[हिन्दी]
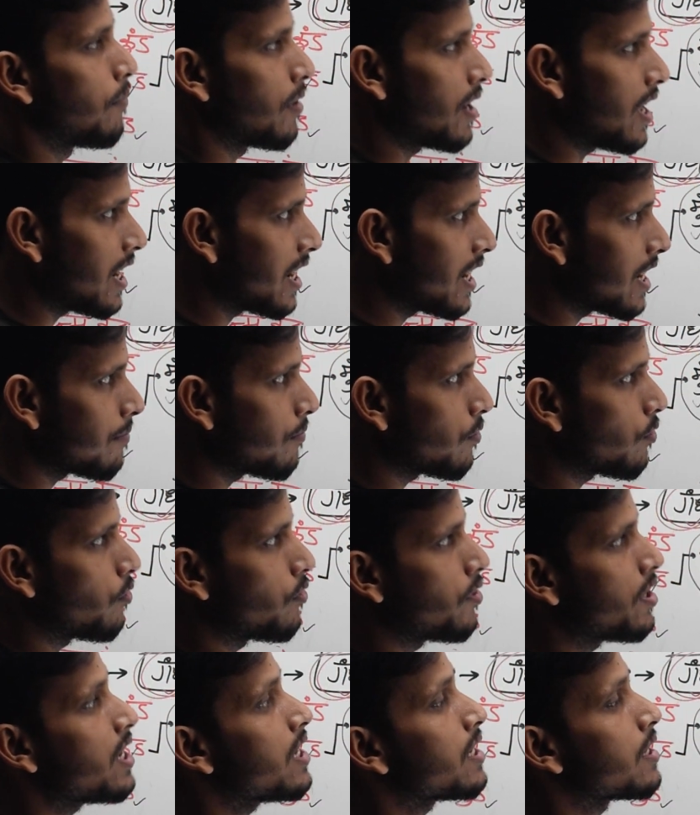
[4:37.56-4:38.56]
बड़ा गर्म
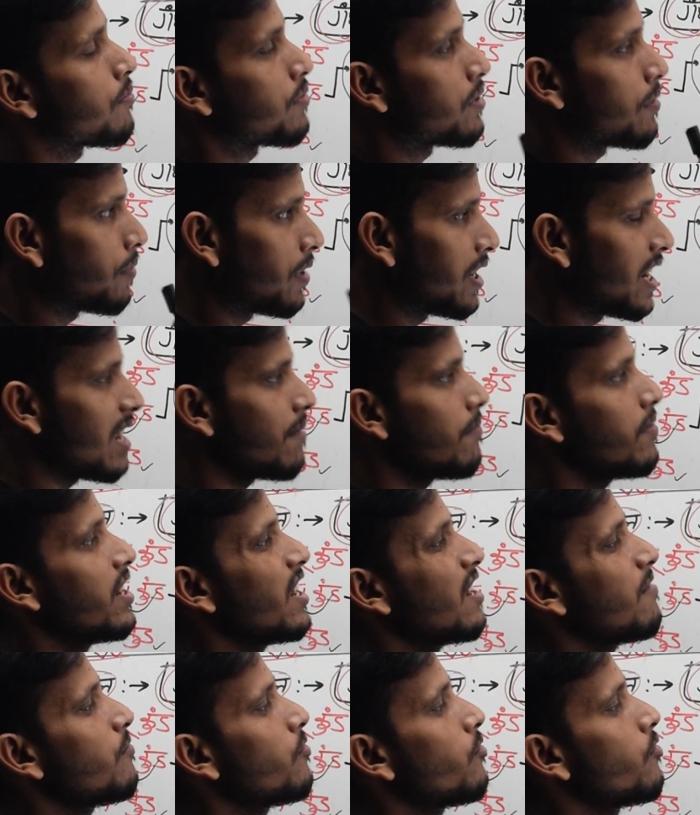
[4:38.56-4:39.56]
कुंड है सबसे गर्म
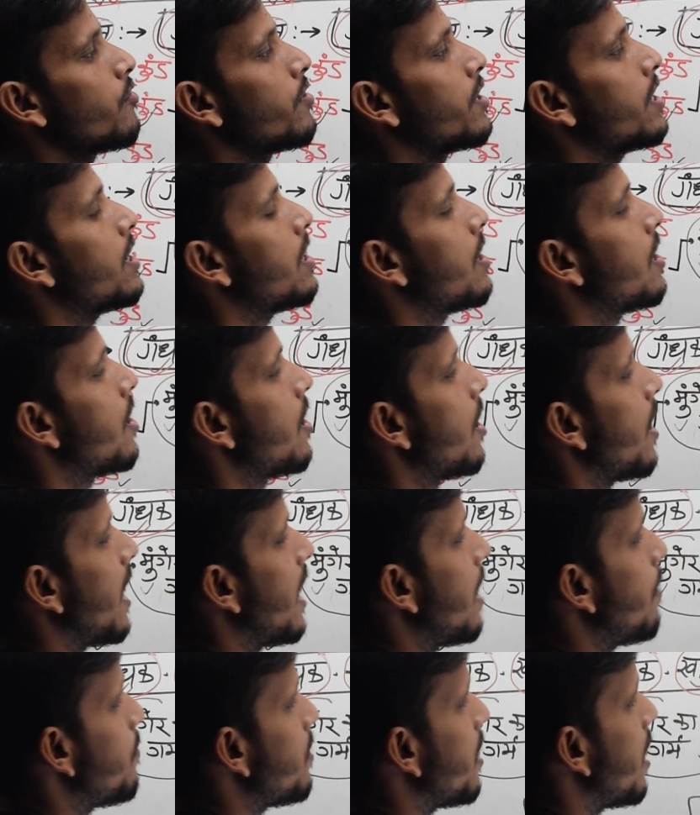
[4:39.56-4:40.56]
गर्म कुंड है
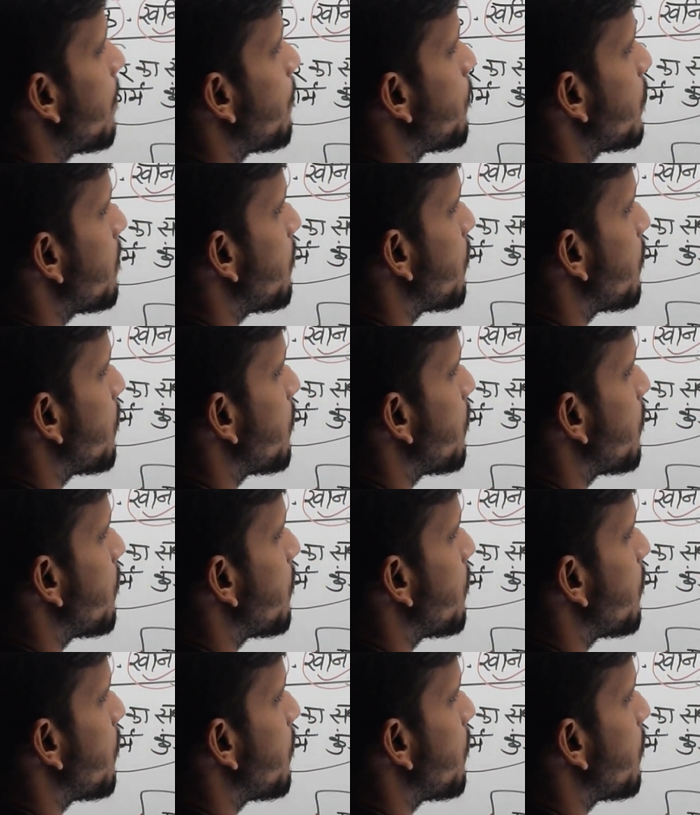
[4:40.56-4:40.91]
अब यहाँ पे